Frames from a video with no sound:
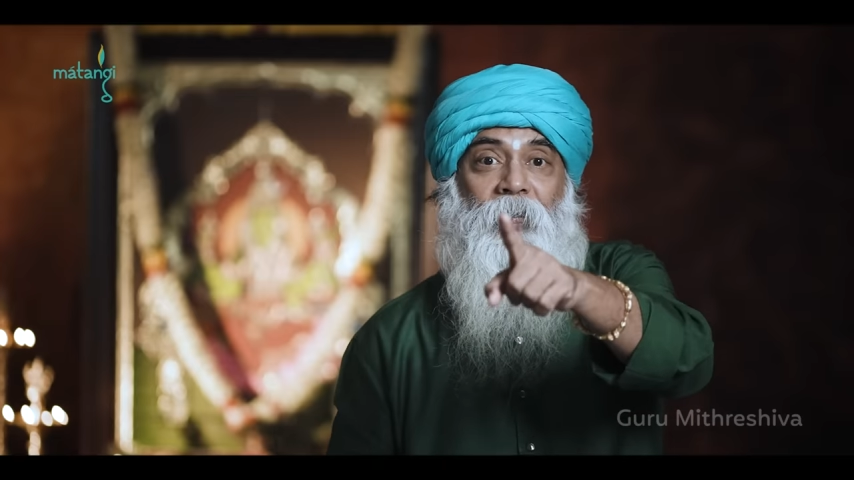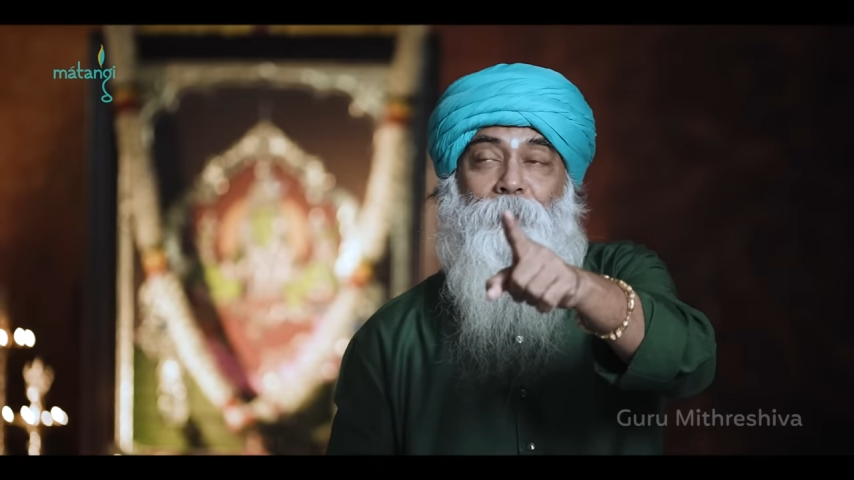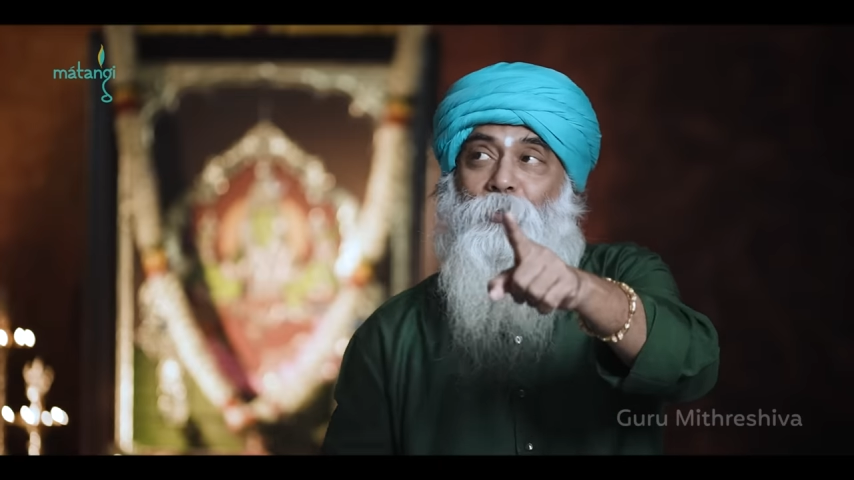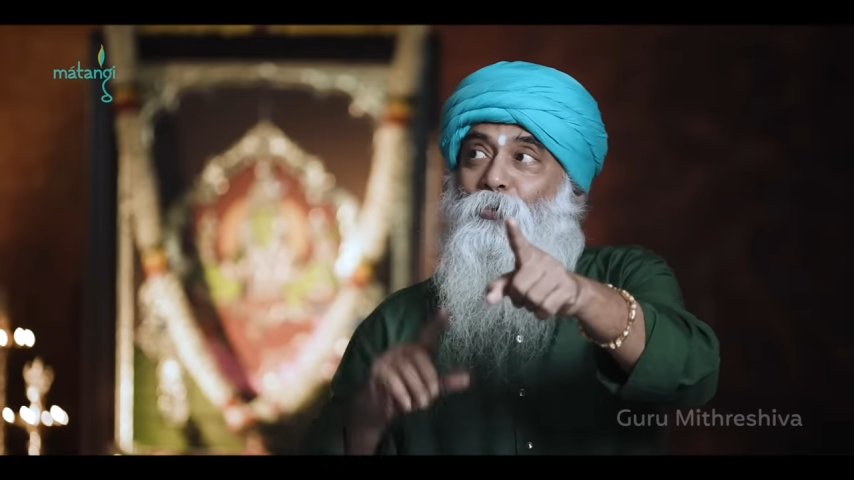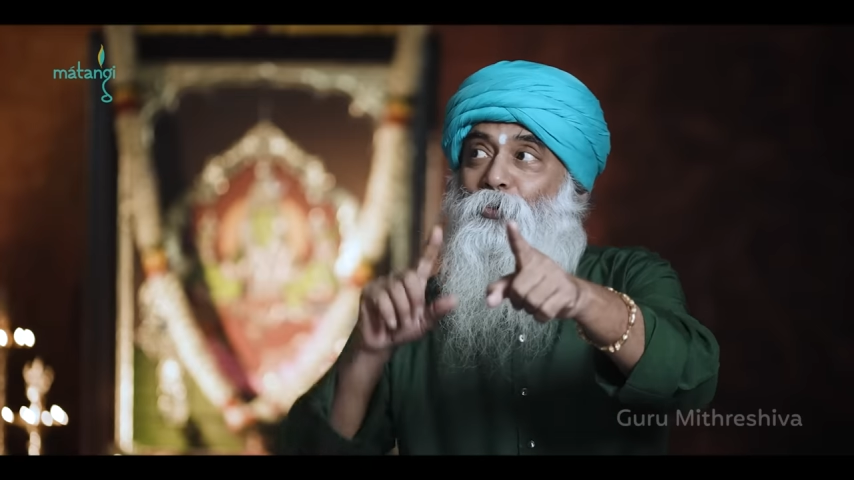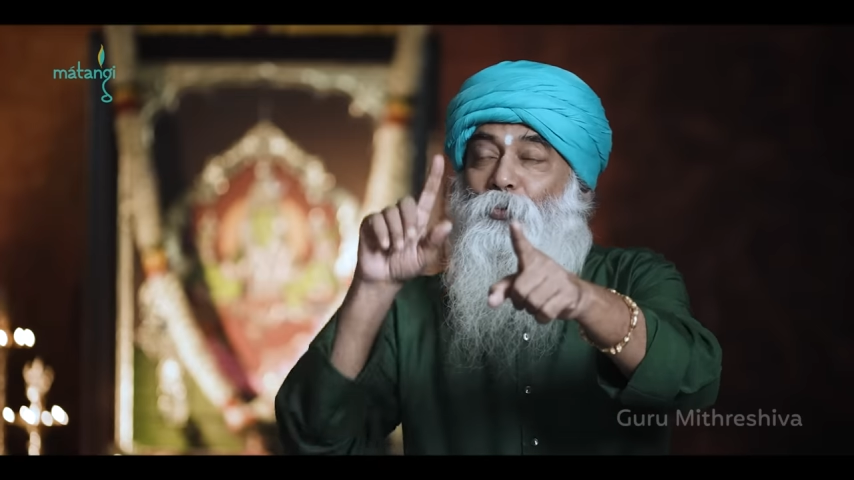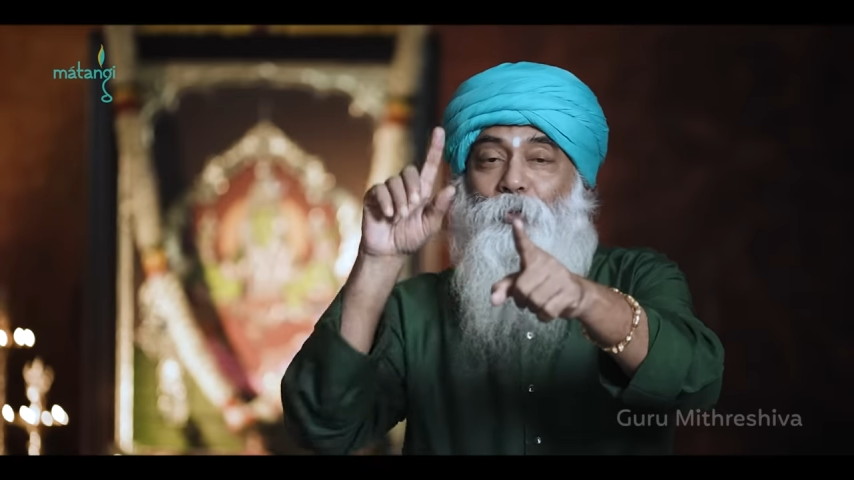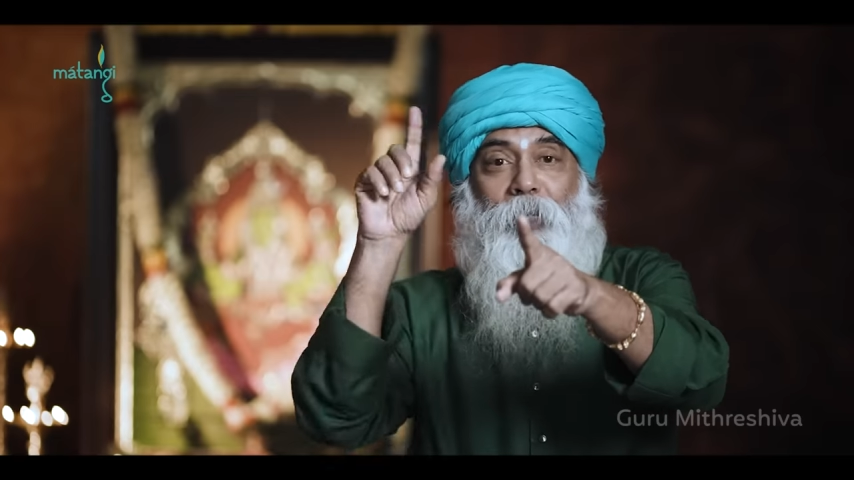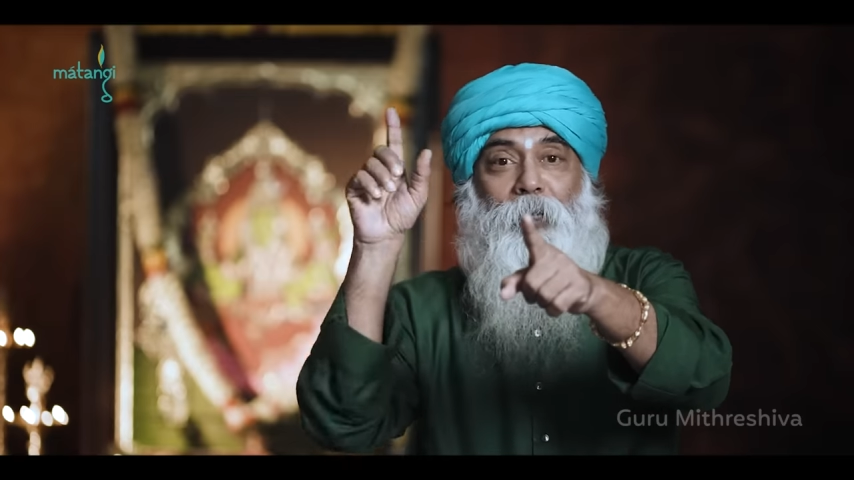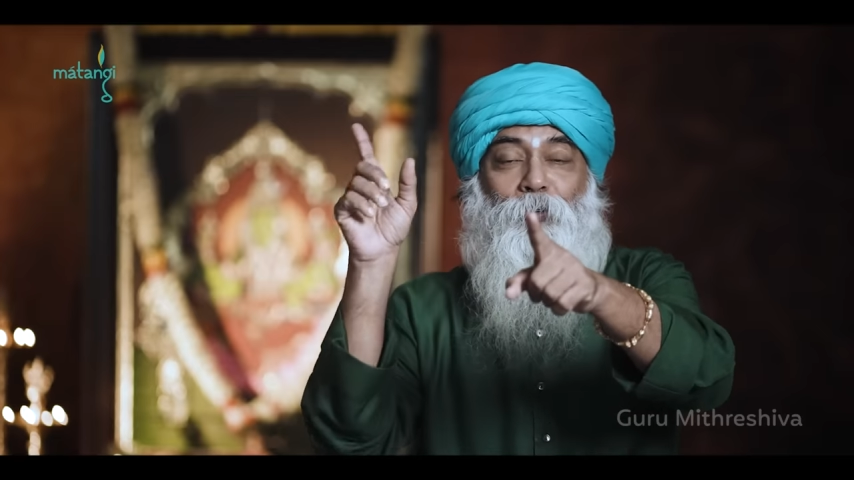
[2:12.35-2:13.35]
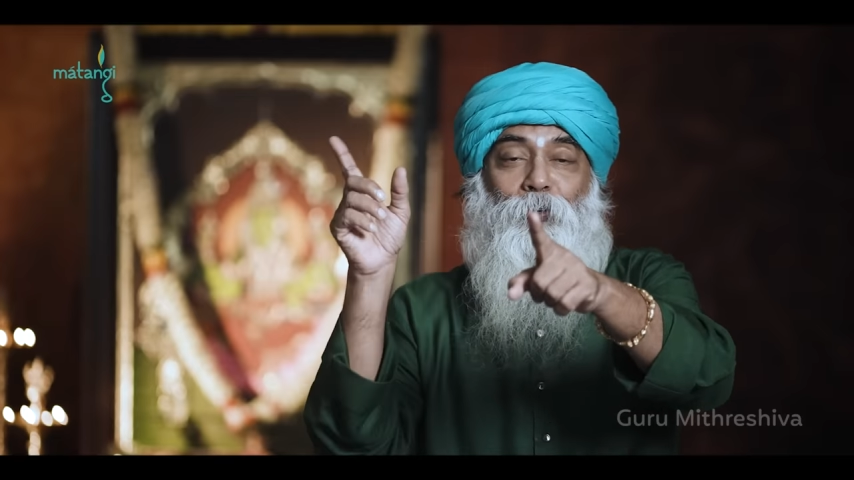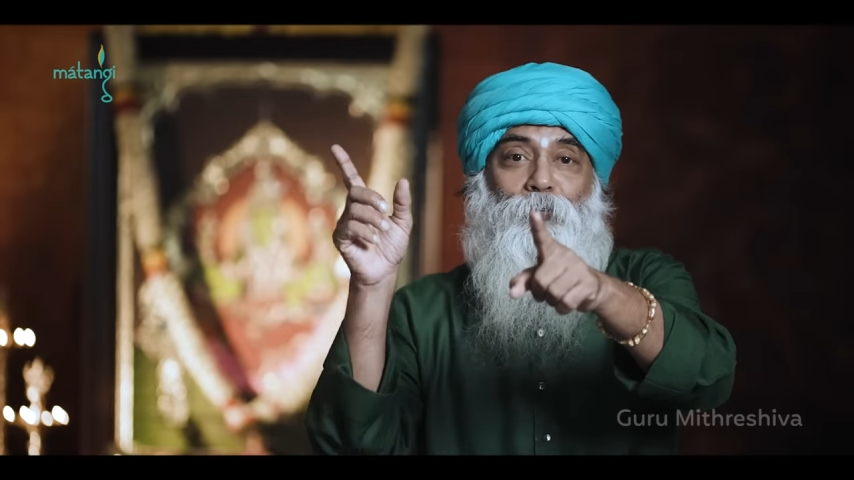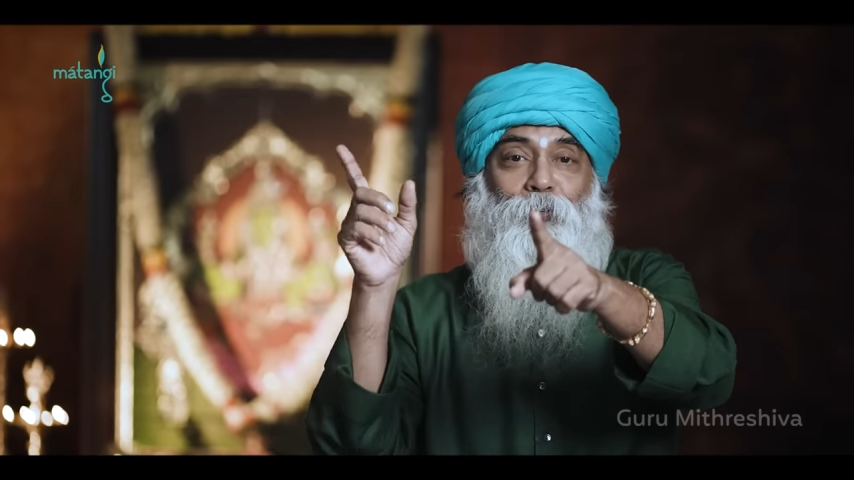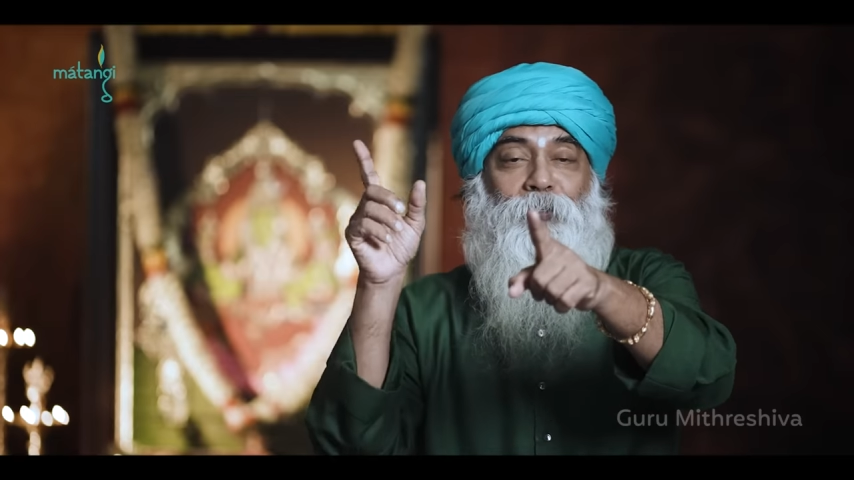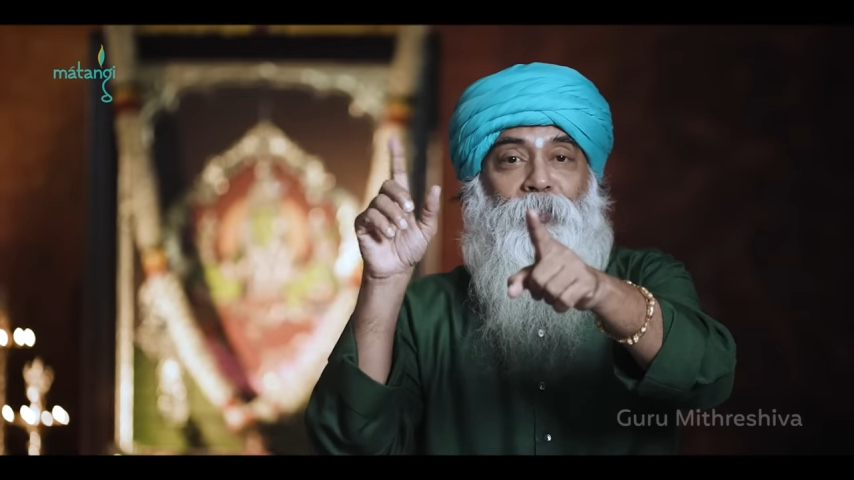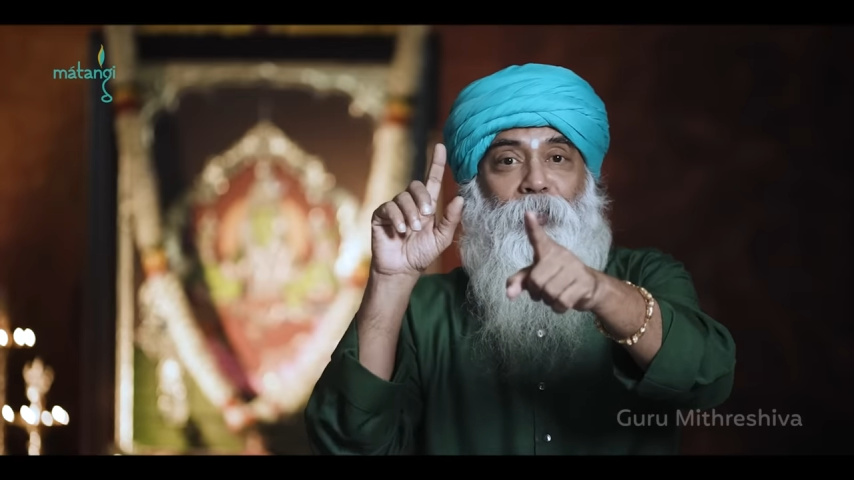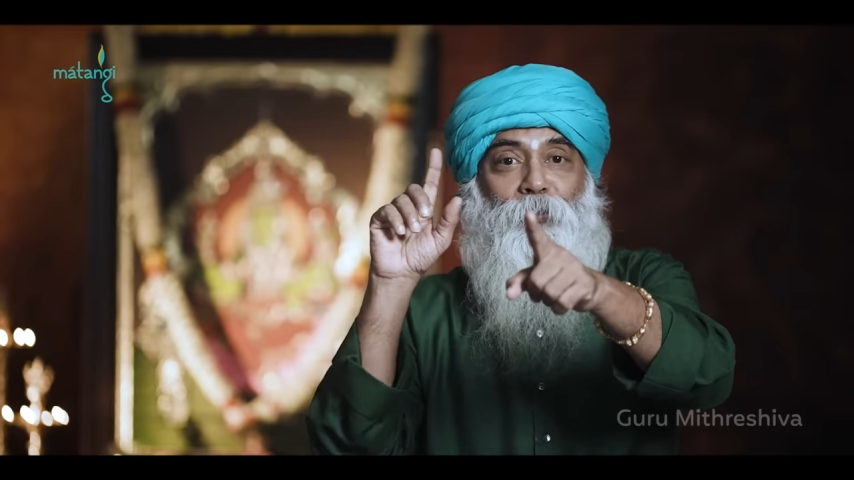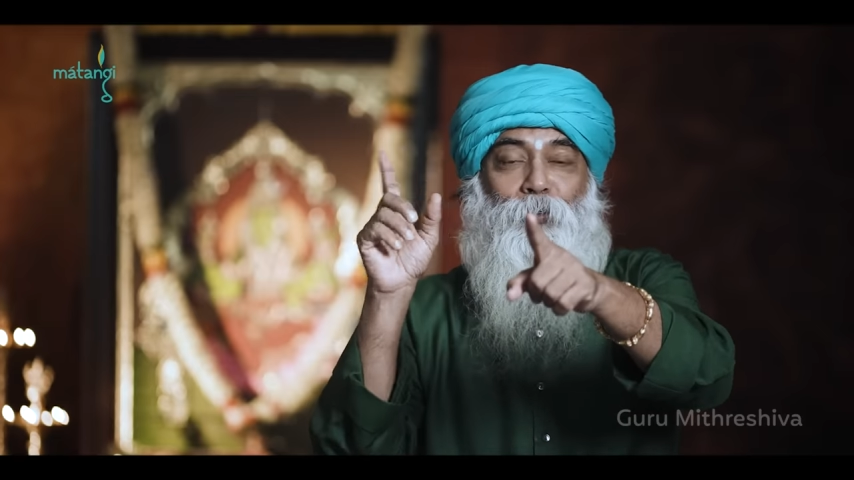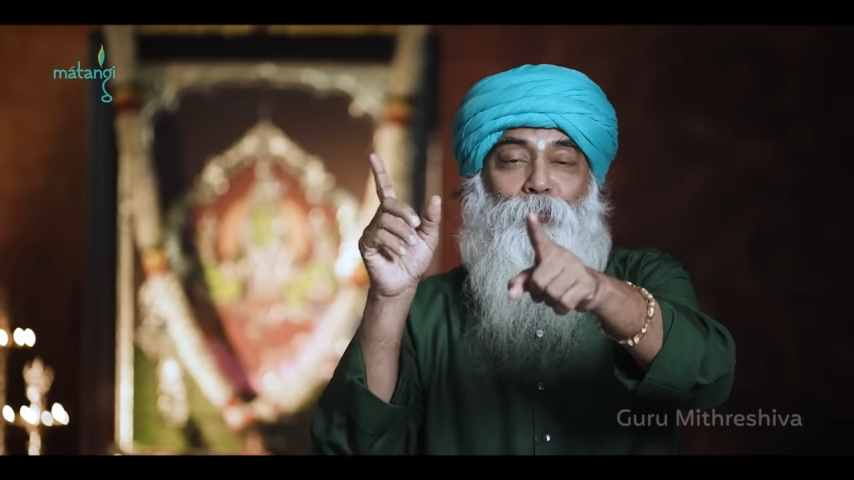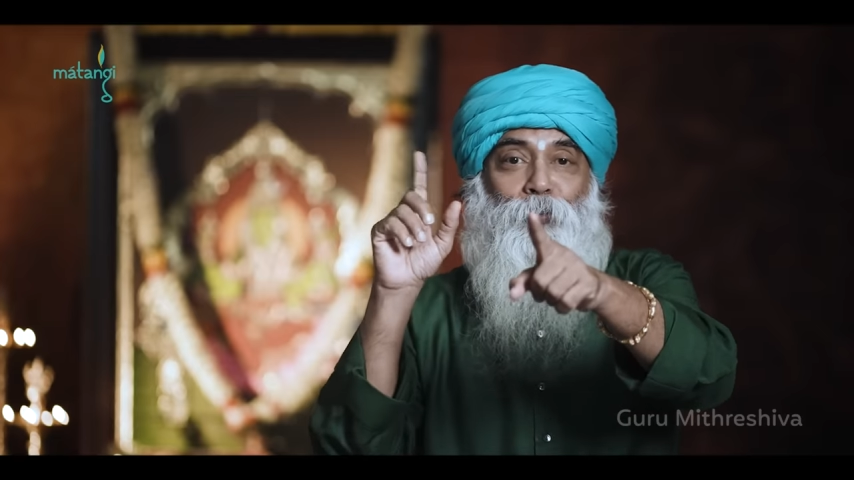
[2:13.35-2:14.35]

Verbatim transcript: அப்போ குரு யாரோ ஒருத்தர் ஏதோ